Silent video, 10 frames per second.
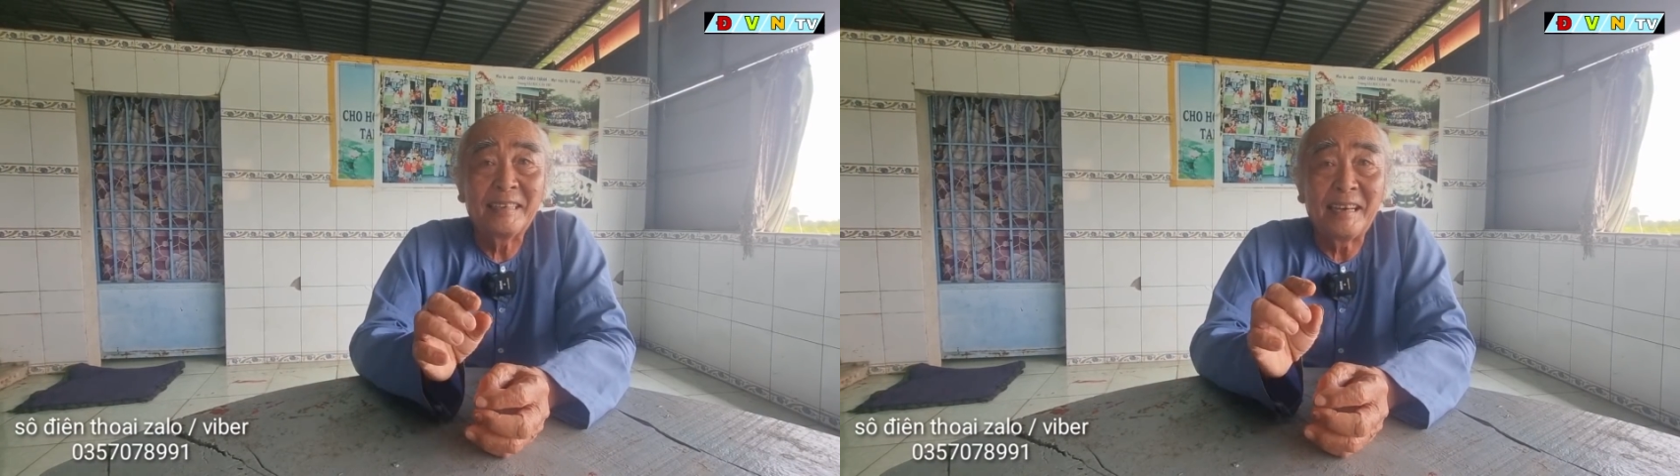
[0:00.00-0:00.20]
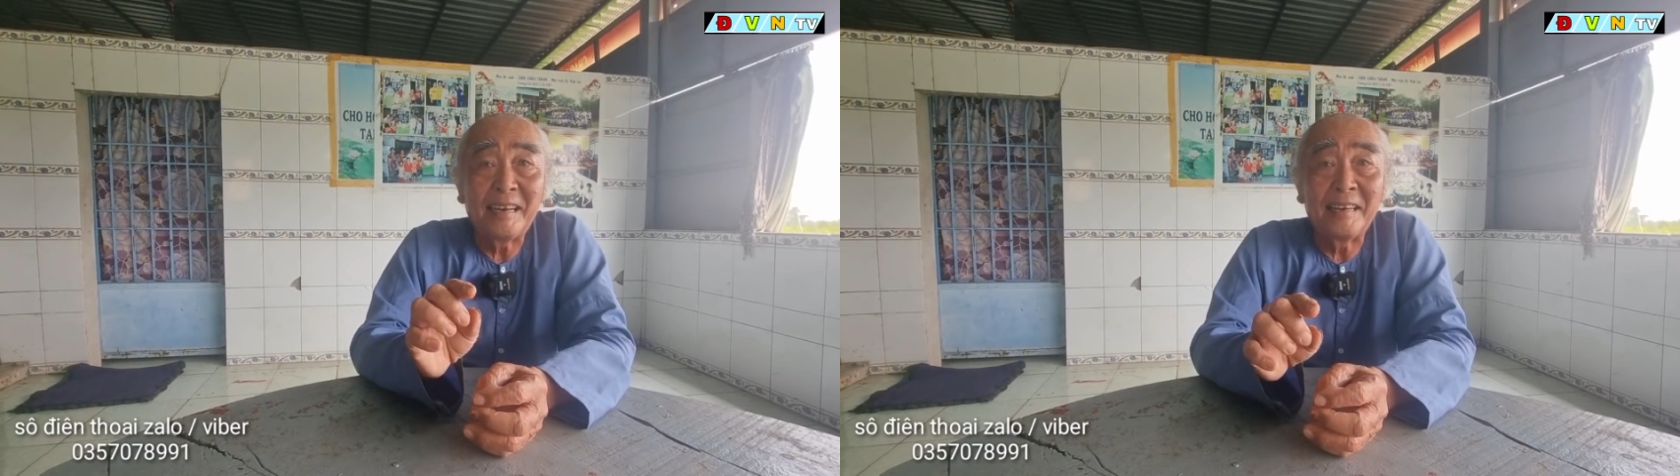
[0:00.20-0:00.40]

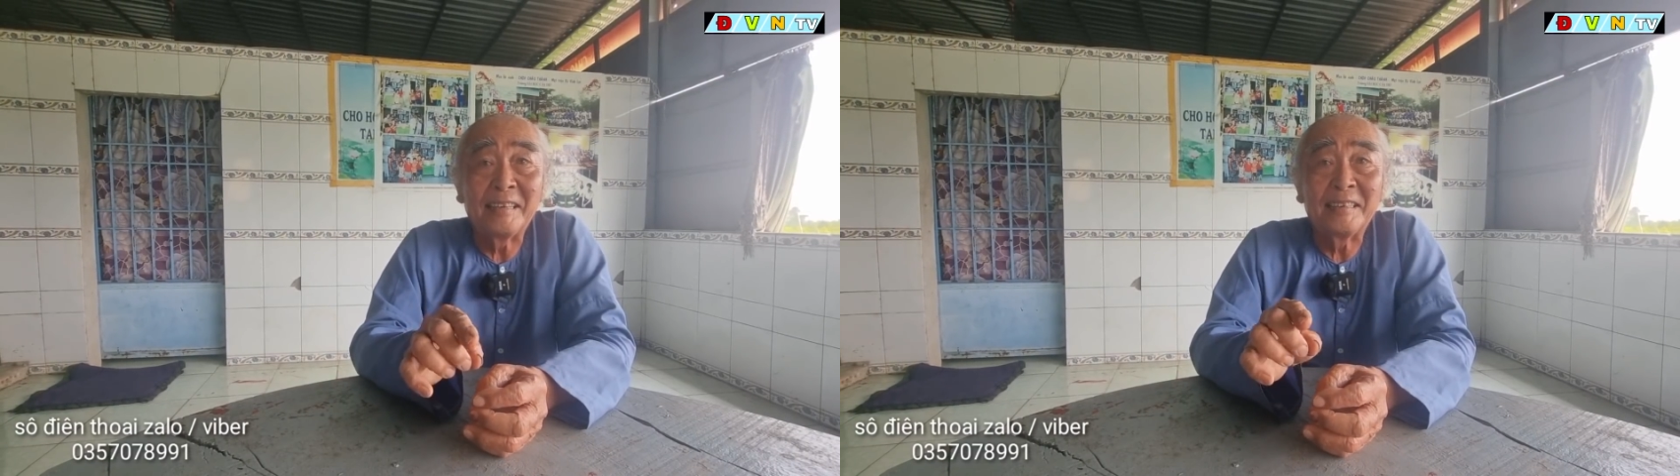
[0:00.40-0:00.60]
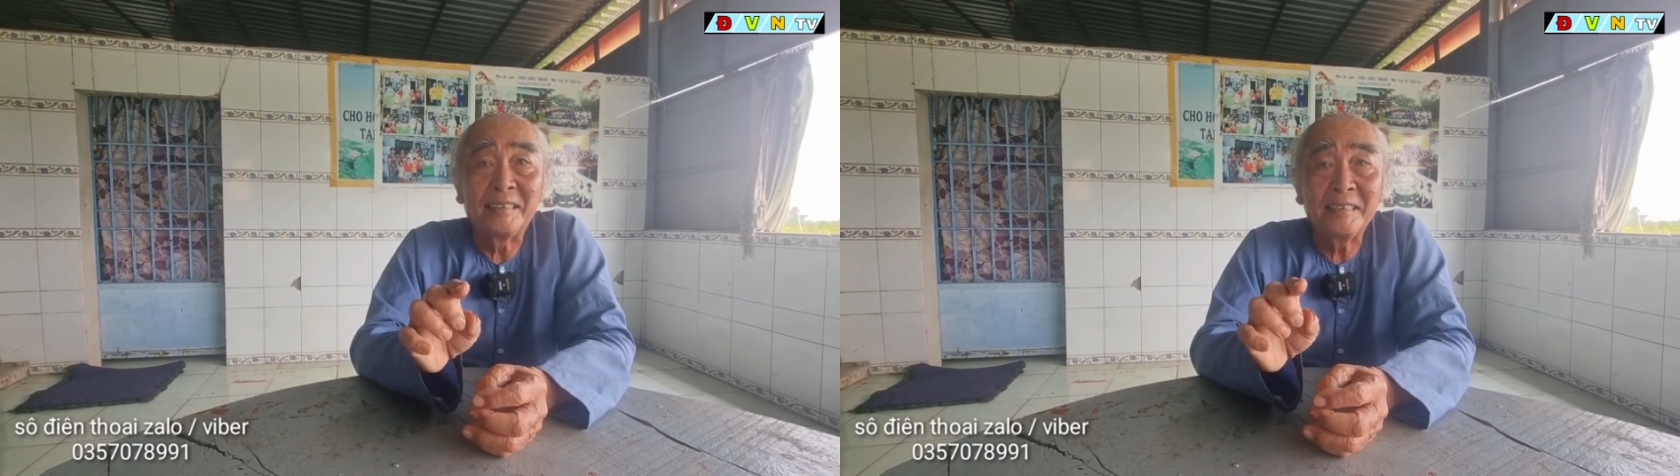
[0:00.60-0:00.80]

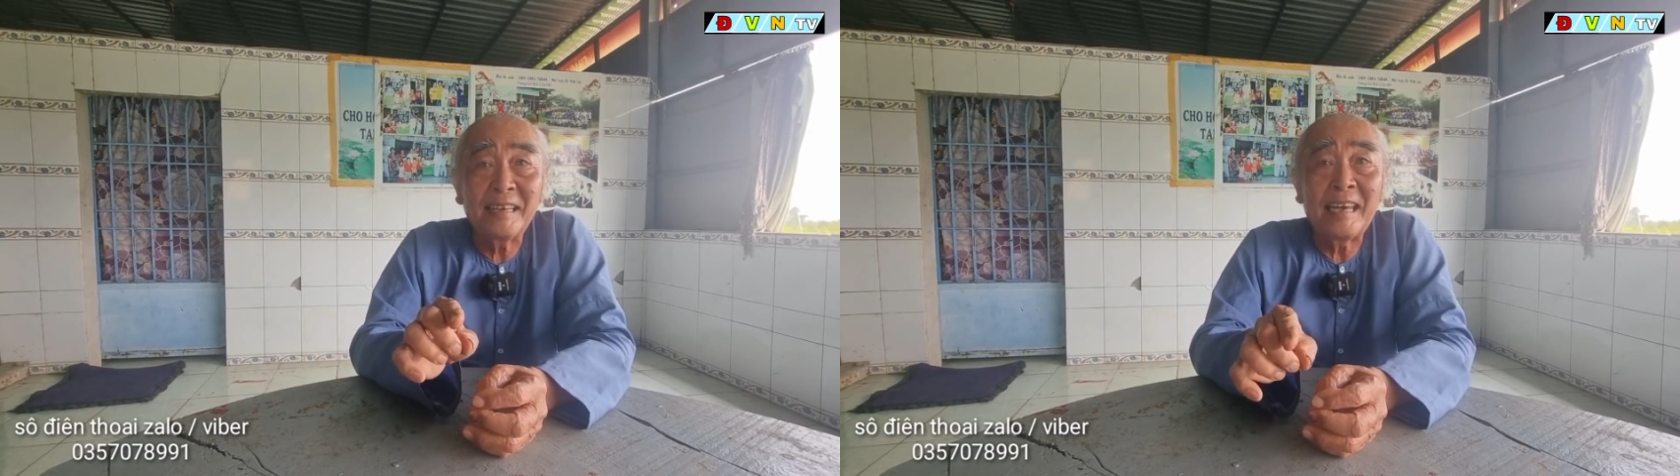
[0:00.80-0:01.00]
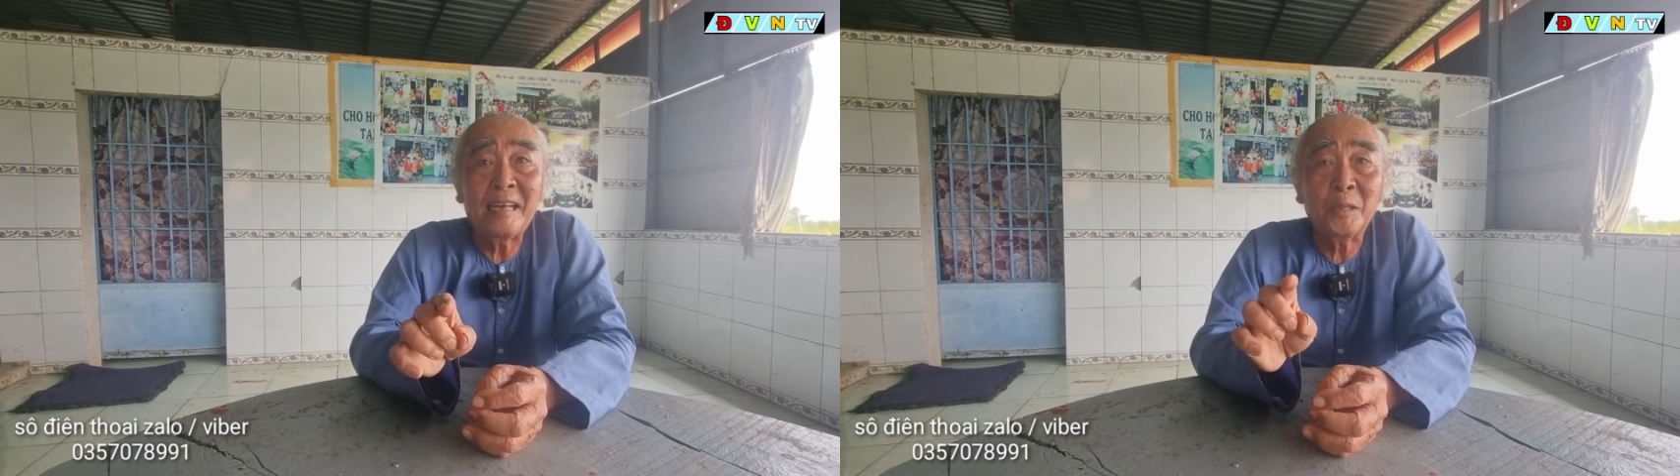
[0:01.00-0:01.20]
chờ những
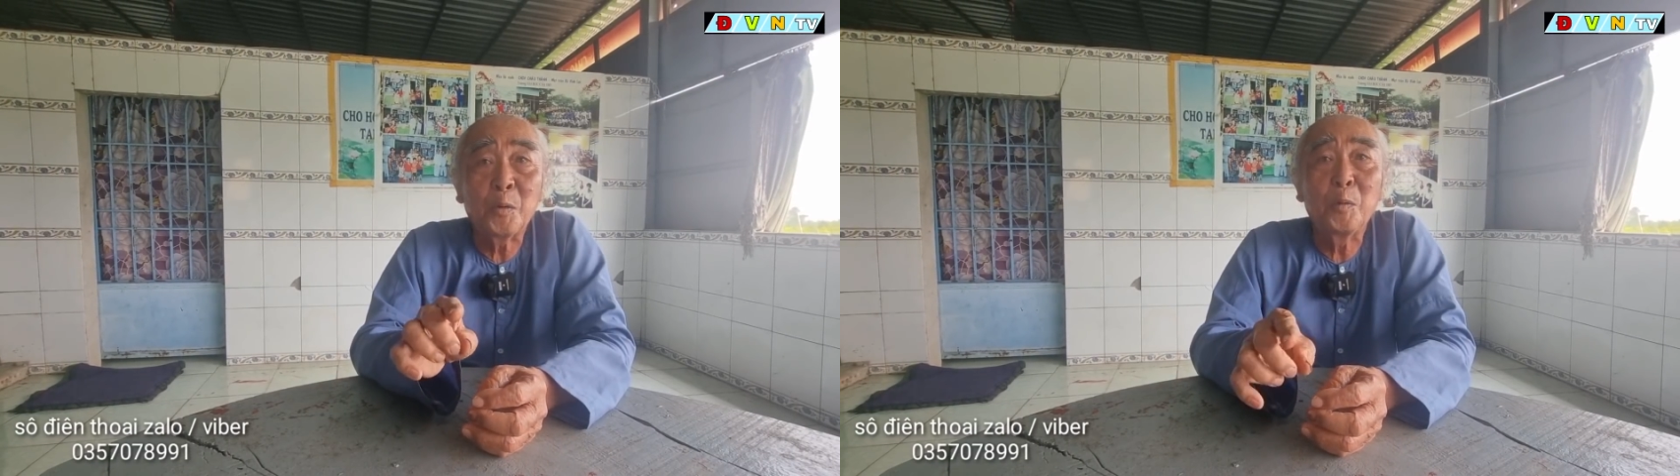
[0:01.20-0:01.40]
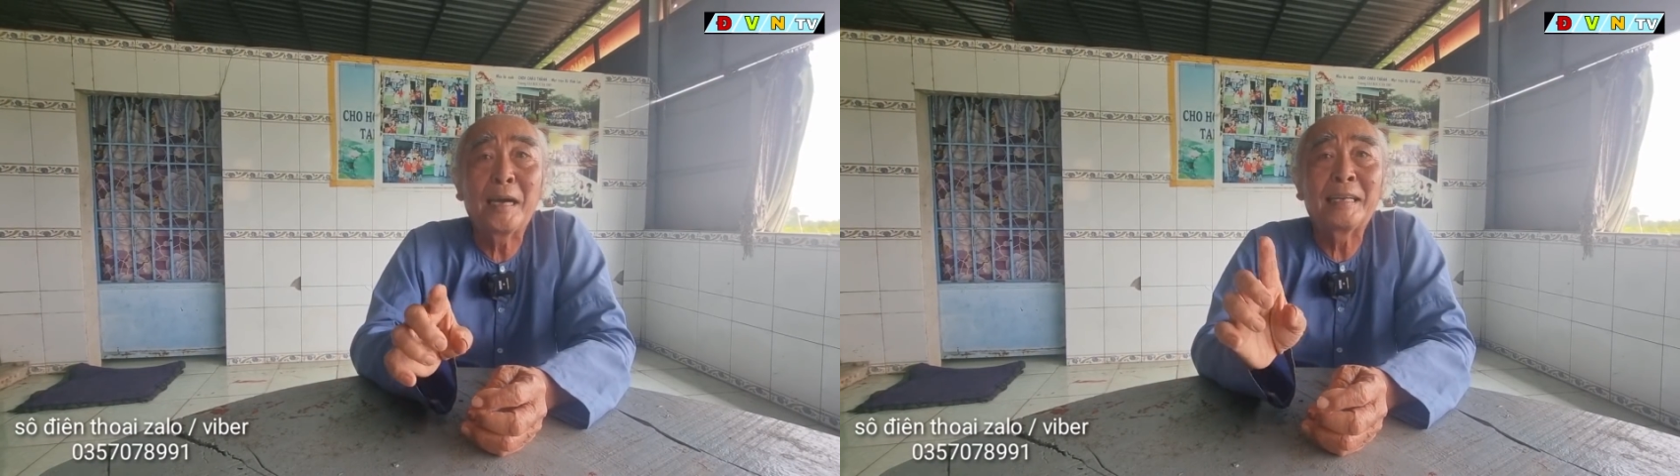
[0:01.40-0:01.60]
kẻ
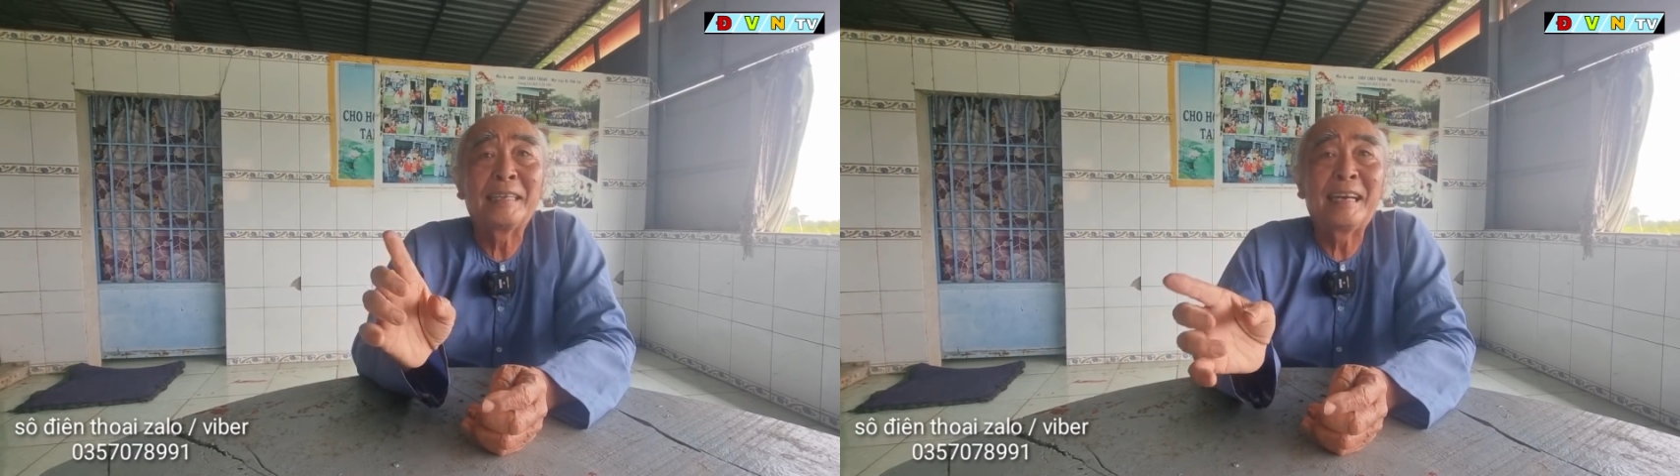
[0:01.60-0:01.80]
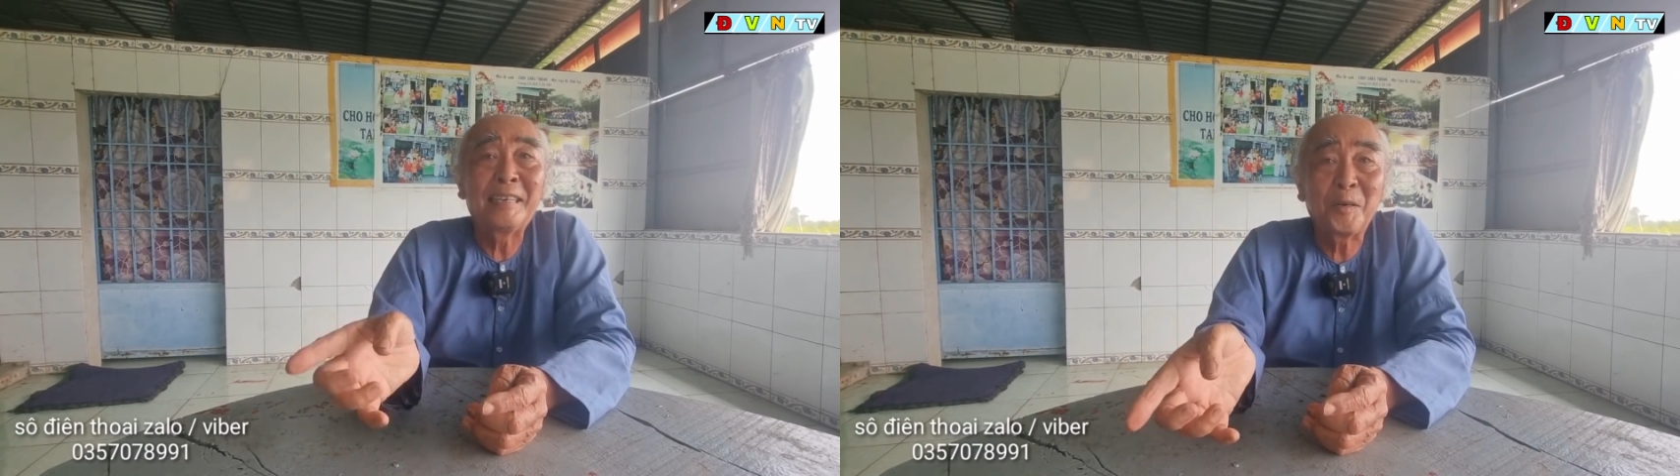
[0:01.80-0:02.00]
tu
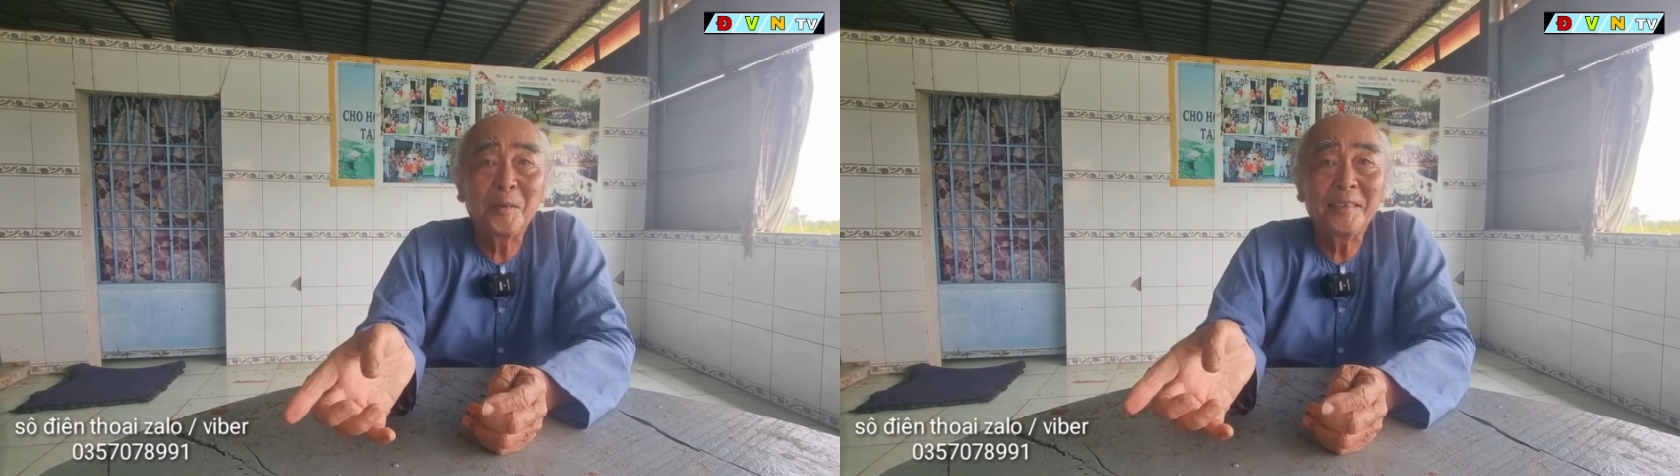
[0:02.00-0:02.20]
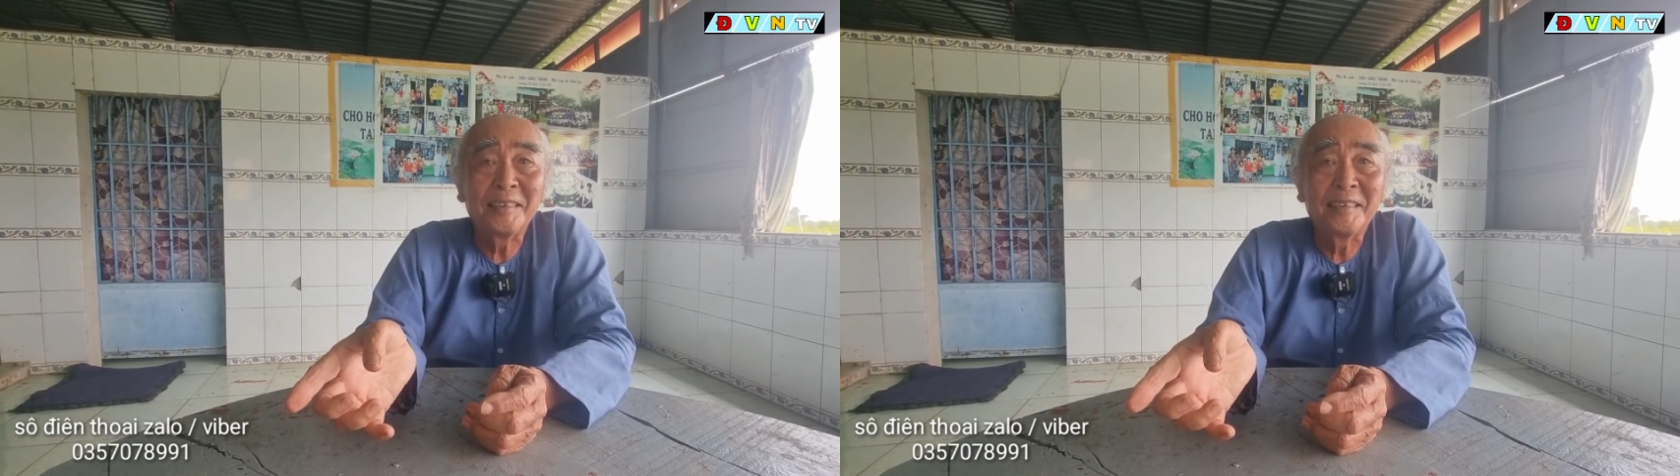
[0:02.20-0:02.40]
hành giả dối